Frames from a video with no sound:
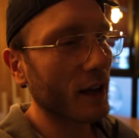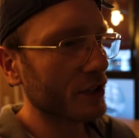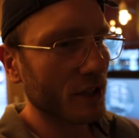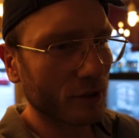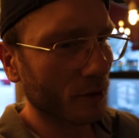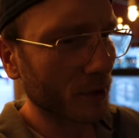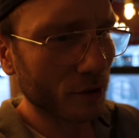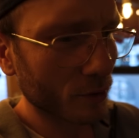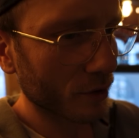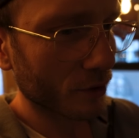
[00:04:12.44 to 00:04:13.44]
Fleisch jetzt, ob
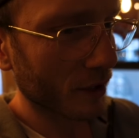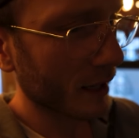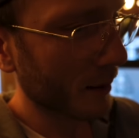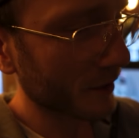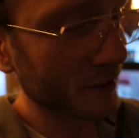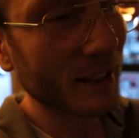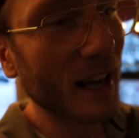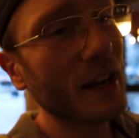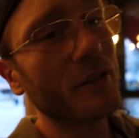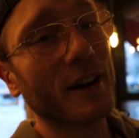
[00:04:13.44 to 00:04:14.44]
das gut ist oder nicht, aber das ist eine geile